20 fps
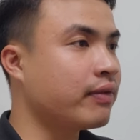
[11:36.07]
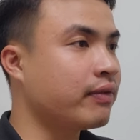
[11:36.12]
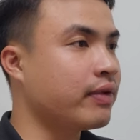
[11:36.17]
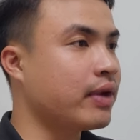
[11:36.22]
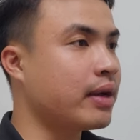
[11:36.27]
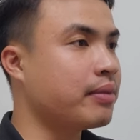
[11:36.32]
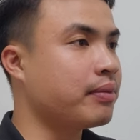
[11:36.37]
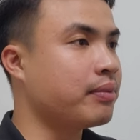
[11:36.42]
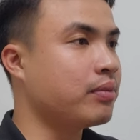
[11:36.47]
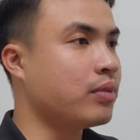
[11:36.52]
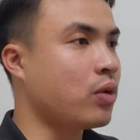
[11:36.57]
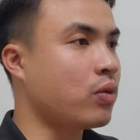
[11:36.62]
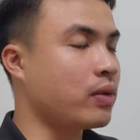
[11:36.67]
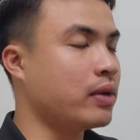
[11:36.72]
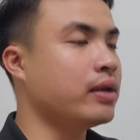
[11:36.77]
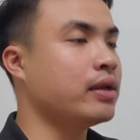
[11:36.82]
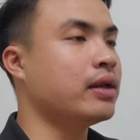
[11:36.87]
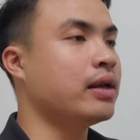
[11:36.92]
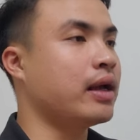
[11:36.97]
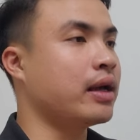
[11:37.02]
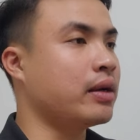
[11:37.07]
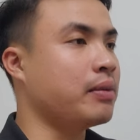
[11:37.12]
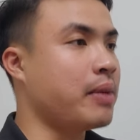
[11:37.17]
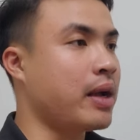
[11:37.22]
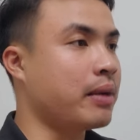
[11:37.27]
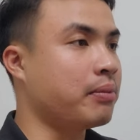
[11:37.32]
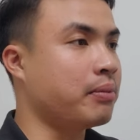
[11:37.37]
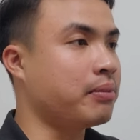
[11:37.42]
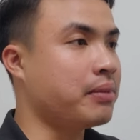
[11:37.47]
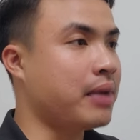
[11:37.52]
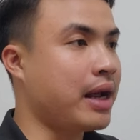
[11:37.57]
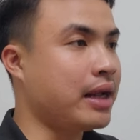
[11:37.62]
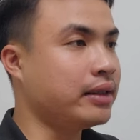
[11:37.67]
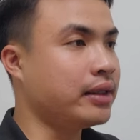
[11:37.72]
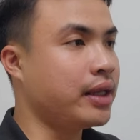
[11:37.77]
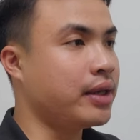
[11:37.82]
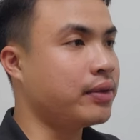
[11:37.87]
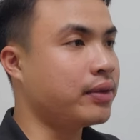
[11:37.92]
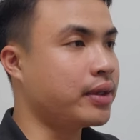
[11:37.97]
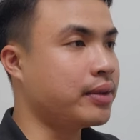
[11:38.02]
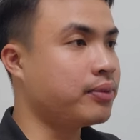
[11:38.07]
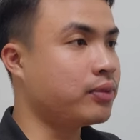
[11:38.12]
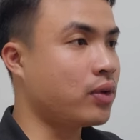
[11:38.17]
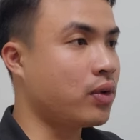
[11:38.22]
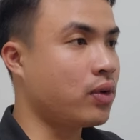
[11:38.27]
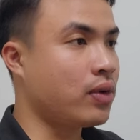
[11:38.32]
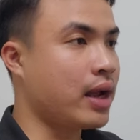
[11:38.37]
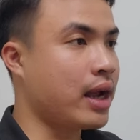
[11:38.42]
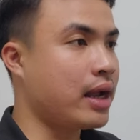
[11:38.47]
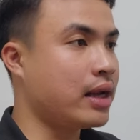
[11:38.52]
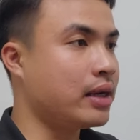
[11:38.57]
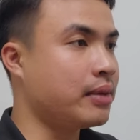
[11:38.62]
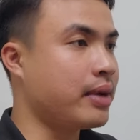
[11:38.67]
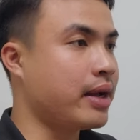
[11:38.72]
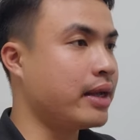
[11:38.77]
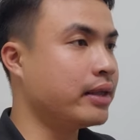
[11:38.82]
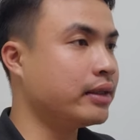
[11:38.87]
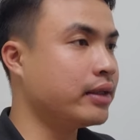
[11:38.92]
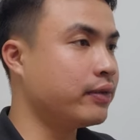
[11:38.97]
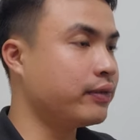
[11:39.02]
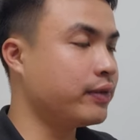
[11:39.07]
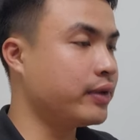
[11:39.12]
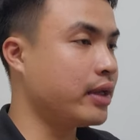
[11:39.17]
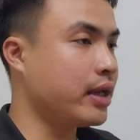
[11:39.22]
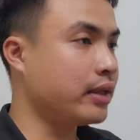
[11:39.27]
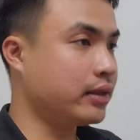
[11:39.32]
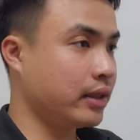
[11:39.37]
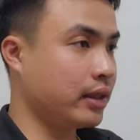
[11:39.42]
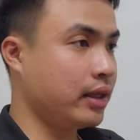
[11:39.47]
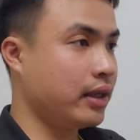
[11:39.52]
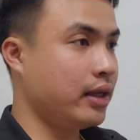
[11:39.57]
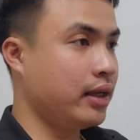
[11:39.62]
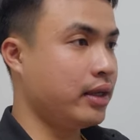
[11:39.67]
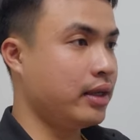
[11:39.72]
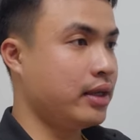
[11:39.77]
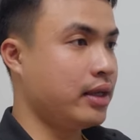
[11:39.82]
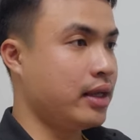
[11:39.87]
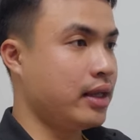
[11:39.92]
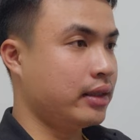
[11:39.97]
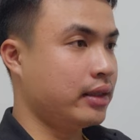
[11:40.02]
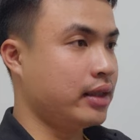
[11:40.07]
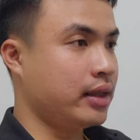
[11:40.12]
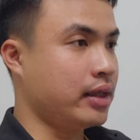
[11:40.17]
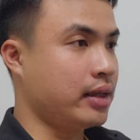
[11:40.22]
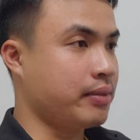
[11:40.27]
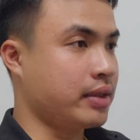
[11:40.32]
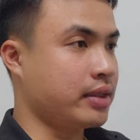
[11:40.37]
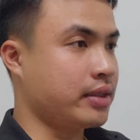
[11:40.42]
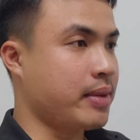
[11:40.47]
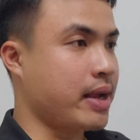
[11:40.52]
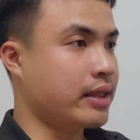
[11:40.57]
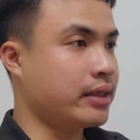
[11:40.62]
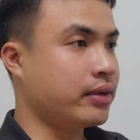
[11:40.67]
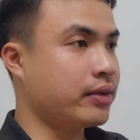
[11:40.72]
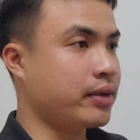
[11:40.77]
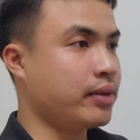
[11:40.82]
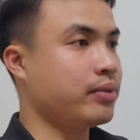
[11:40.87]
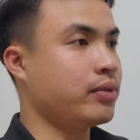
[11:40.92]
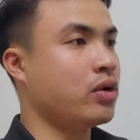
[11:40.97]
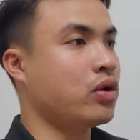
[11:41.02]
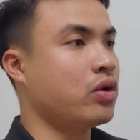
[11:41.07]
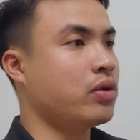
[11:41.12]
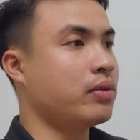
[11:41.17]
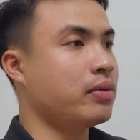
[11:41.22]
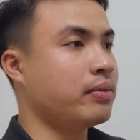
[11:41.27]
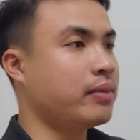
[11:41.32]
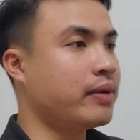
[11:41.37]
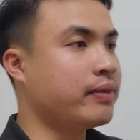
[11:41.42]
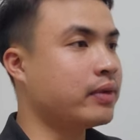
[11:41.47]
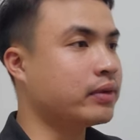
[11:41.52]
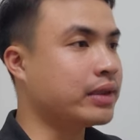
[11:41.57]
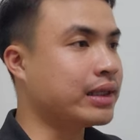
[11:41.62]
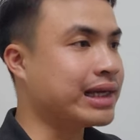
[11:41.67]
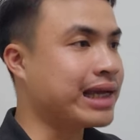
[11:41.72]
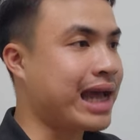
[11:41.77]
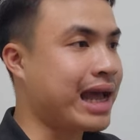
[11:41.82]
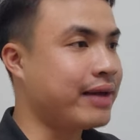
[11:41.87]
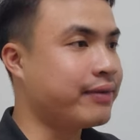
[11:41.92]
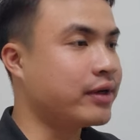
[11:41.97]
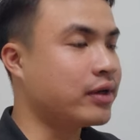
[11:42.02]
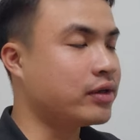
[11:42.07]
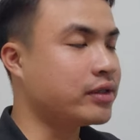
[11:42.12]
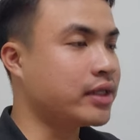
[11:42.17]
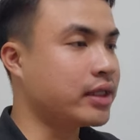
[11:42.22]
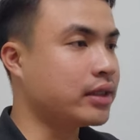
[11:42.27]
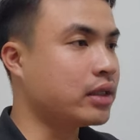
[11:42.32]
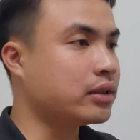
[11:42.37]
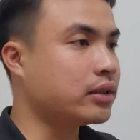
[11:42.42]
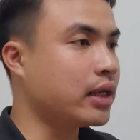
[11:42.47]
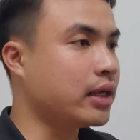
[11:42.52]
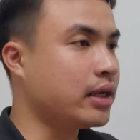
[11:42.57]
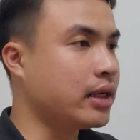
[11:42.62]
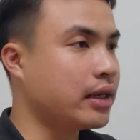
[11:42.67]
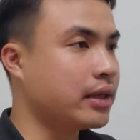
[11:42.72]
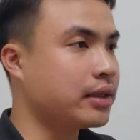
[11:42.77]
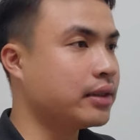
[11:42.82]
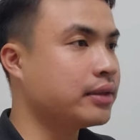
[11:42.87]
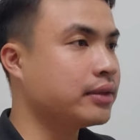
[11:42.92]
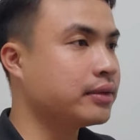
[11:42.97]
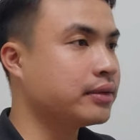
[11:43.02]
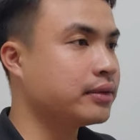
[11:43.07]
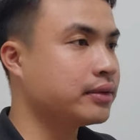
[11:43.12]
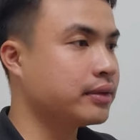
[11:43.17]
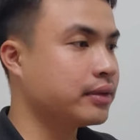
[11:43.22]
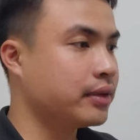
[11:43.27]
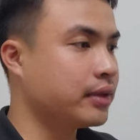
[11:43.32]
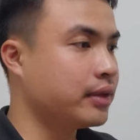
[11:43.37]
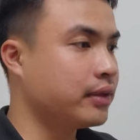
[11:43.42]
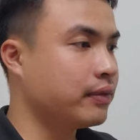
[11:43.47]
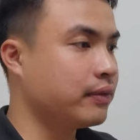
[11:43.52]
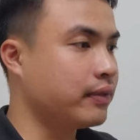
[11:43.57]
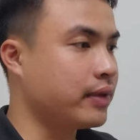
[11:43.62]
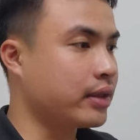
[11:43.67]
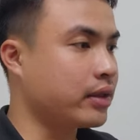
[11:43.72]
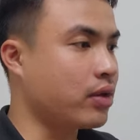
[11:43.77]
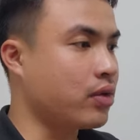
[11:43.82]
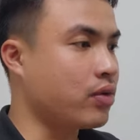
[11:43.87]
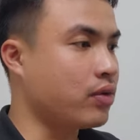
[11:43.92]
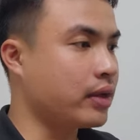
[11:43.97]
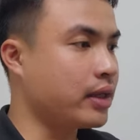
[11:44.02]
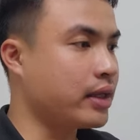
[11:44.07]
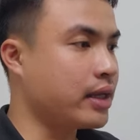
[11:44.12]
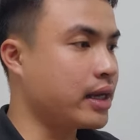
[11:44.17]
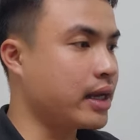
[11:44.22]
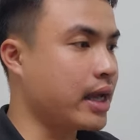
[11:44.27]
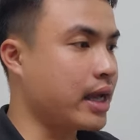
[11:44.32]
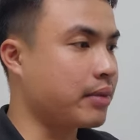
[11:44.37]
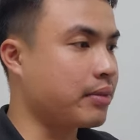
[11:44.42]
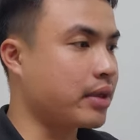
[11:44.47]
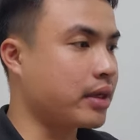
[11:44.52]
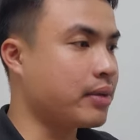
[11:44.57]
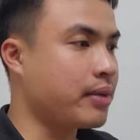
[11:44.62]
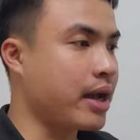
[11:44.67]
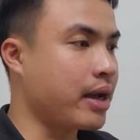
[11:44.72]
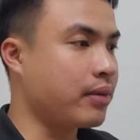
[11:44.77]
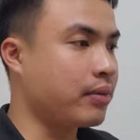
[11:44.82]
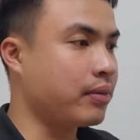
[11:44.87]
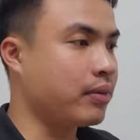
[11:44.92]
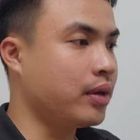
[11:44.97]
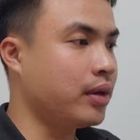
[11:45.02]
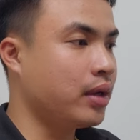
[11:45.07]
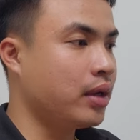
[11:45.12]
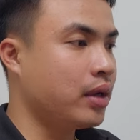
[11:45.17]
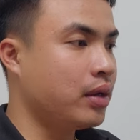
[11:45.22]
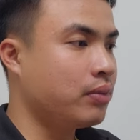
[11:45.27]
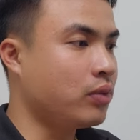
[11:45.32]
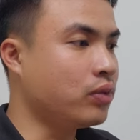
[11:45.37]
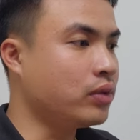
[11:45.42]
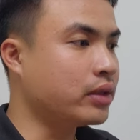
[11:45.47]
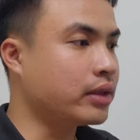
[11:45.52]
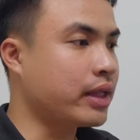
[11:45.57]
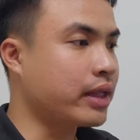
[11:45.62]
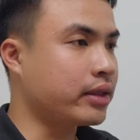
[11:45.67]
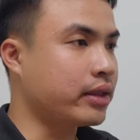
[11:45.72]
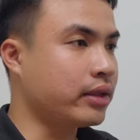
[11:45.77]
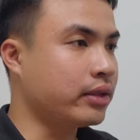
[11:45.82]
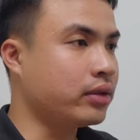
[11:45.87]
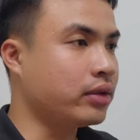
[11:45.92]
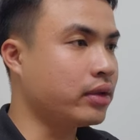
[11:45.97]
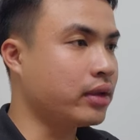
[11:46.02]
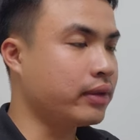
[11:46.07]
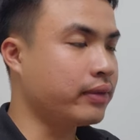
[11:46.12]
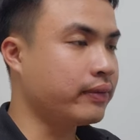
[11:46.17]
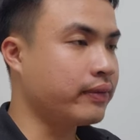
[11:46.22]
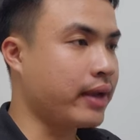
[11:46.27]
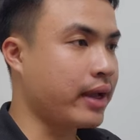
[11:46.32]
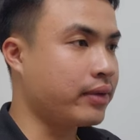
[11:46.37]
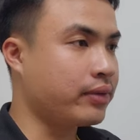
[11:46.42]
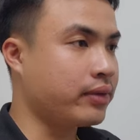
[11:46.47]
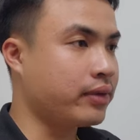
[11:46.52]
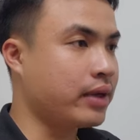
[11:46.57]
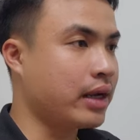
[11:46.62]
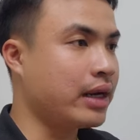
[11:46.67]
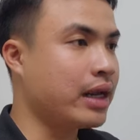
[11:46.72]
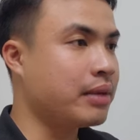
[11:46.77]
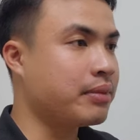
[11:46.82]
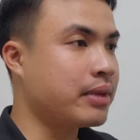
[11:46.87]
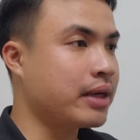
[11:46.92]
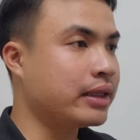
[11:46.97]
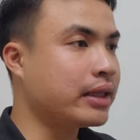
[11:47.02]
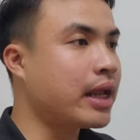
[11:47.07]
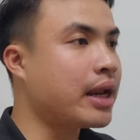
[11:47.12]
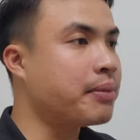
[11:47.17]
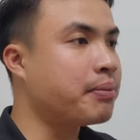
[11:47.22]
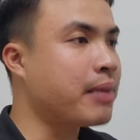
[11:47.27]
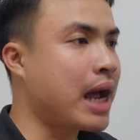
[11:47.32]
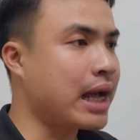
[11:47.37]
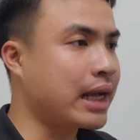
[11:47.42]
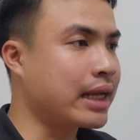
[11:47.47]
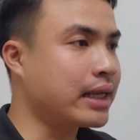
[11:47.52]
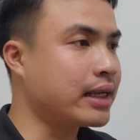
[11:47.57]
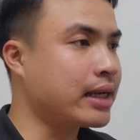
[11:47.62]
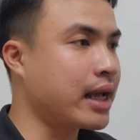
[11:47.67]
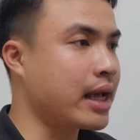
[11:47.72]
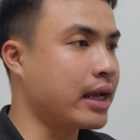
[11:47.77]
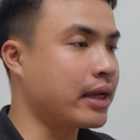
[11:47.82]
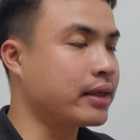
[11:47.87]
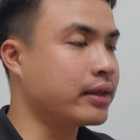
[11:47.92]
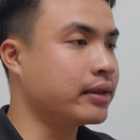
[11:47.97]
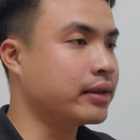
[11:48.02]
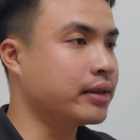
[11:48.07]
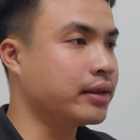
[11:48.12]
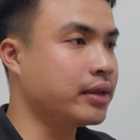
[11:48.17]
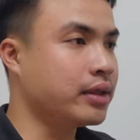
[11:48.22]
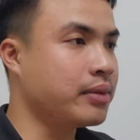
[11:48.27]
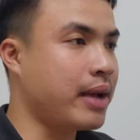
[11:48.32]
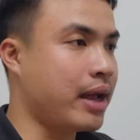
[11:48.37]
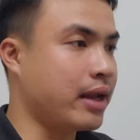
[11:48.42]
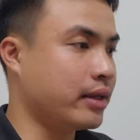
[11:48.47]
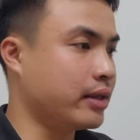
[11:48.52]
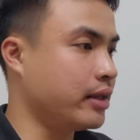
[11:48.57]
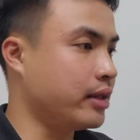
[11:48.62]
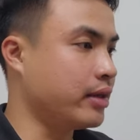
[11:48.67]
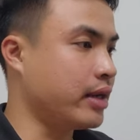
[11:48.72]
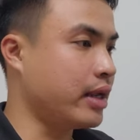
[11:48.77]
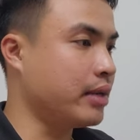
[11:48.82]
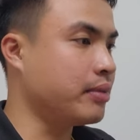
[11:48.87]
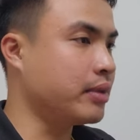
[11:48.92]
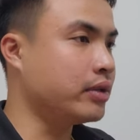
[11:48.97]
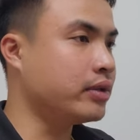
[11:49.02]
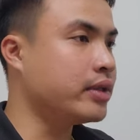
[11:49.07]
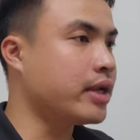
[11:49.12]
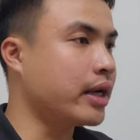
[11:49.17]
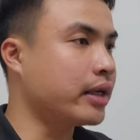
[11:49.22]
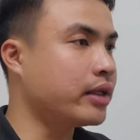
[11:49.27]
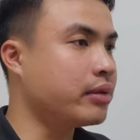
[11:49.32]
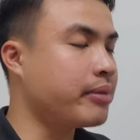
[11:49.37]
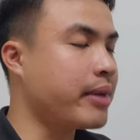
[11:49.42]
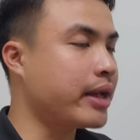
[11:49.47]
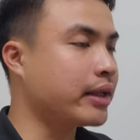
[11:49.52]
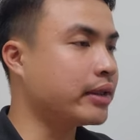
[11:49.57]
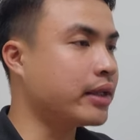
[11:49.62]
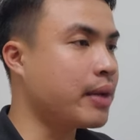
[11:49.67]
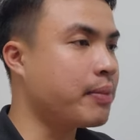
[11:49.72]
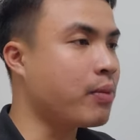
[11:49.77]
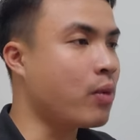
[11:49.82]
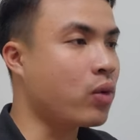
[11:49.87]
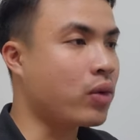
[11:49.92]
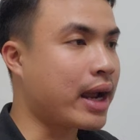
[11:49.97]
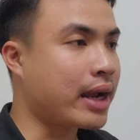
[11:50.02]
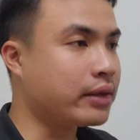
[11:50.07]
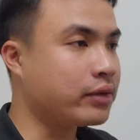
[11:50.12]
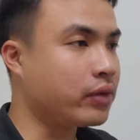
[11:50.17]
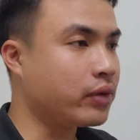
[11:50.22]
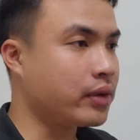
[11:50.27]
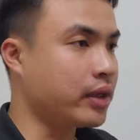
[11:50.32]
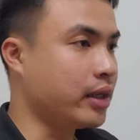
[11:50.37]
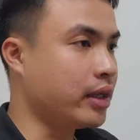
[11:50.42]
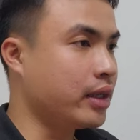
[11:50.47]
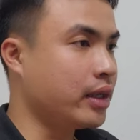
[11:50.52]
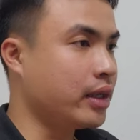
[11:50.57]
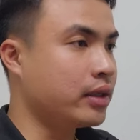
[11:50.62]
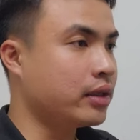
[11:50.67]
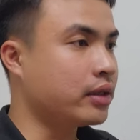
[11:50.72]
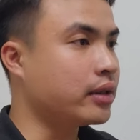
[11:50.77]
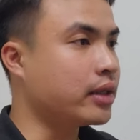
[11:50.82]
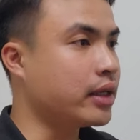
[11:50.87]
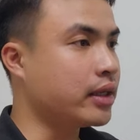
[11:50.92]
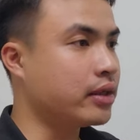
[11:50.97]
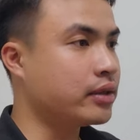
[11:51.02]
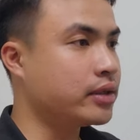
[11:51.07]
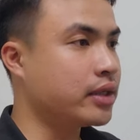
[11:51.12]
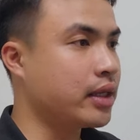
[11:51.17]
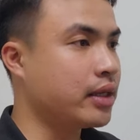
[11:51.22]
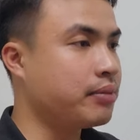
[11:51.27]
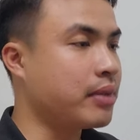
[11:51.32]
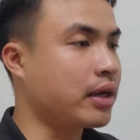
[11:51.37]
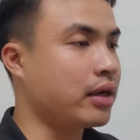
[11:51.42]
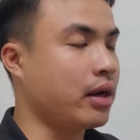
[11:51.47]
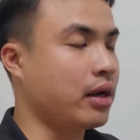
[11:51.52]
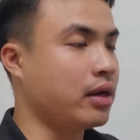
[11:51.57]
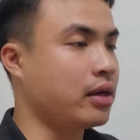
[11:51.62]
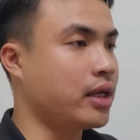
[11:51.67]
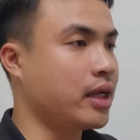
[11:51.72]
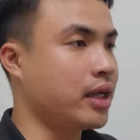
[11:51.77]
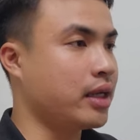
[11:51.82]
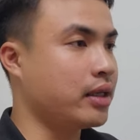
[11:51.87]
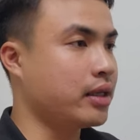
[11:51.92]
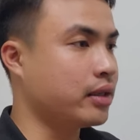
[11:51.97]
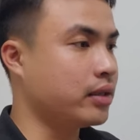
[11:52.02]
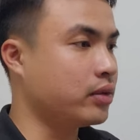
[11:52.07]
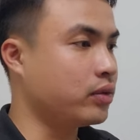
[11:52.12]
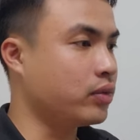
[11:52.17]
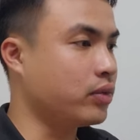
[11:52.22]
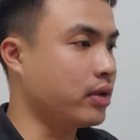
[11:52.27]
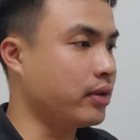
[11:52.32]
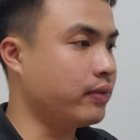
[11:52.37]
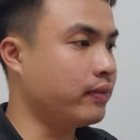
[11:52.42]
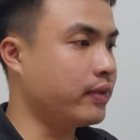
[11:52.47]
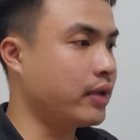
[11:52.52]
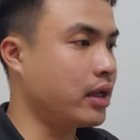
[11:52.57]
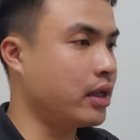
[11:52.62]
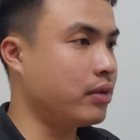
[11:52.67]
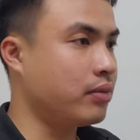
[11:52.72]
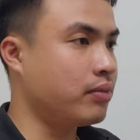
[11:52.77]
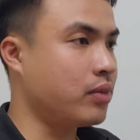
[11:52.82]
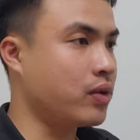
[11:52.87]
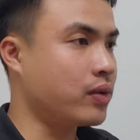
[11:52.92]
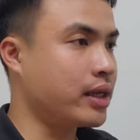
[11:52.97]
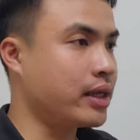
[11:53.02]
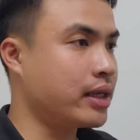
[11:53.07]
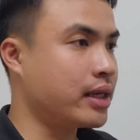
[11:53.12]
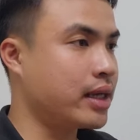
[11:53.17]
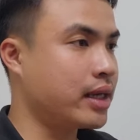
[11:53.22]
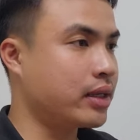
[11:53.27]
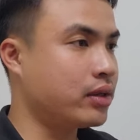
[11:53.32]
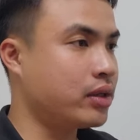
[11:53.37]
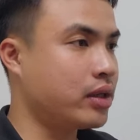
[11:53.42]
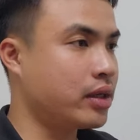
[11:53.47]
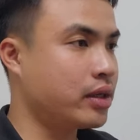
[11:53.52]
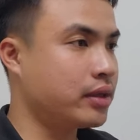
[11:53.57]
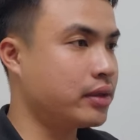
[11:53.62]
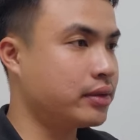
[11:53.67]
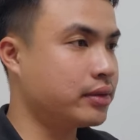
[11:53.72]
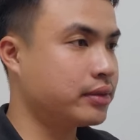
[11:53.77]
và một là các bạn bán theo crypto hai là bán theo fiat thì mình sẽ bán theo crypto bấm vào tất cả và nó sẽ tự tính ha và chọn cái ngân hàng mà các bạn muốn người ta chuyển vào ở đây mình đã thêm ba cái ngân hàng như các bạn thì nãy mình hướng dẫn cho các bạn thêm một cái thôi nên nó sẽ mặc định là chuyển về một cái ngân hàng đó thôi